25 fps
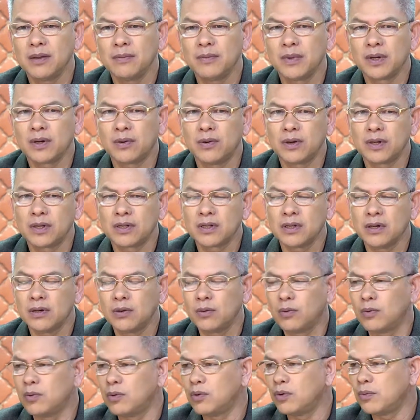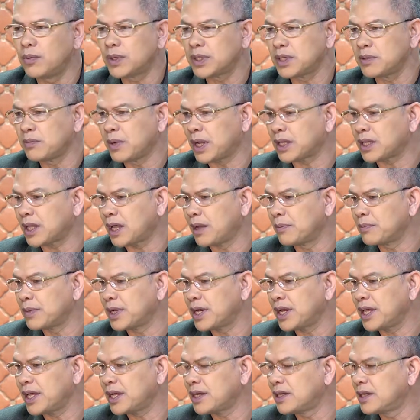บางคนก็โอ้โหปฏิบัติทำ
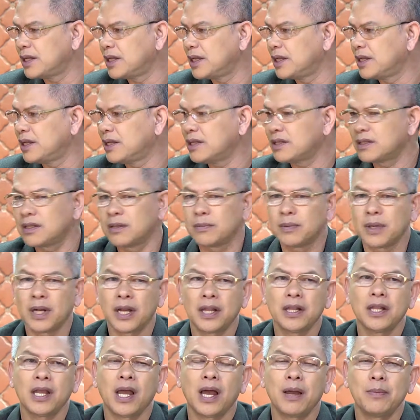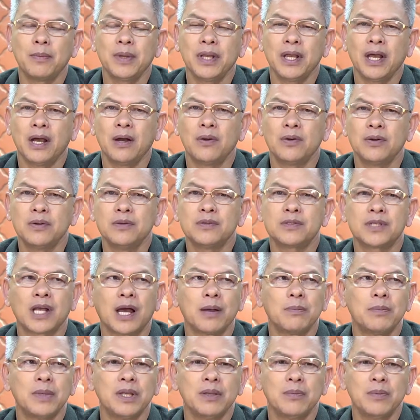เคร่งเลยนะ แต่ภรรยาไม่เอาหรือสา
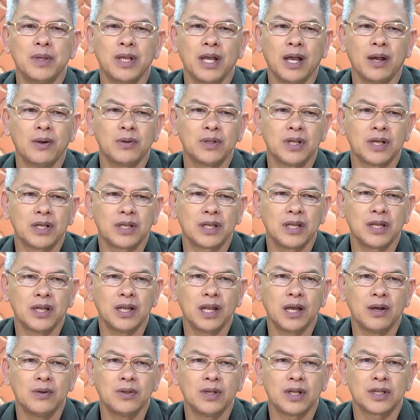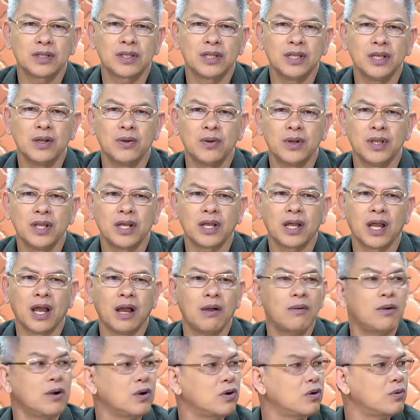มีไม่เอา ยังกินเหล้ายังเที่ยวแล้ยังหา
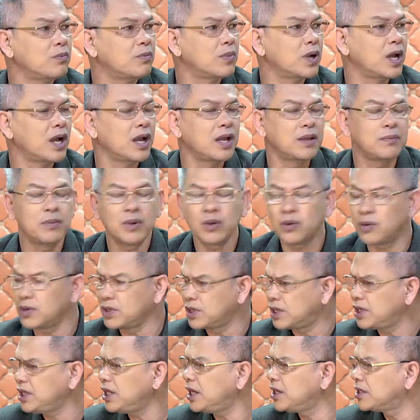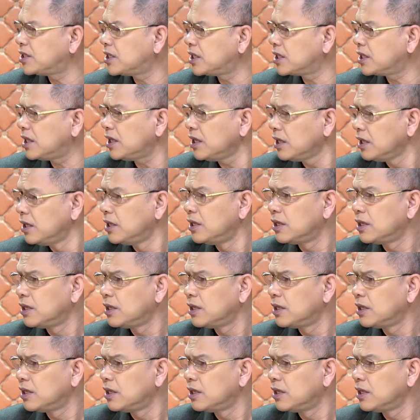ว่างมงายบางคนเครียดจริงนะ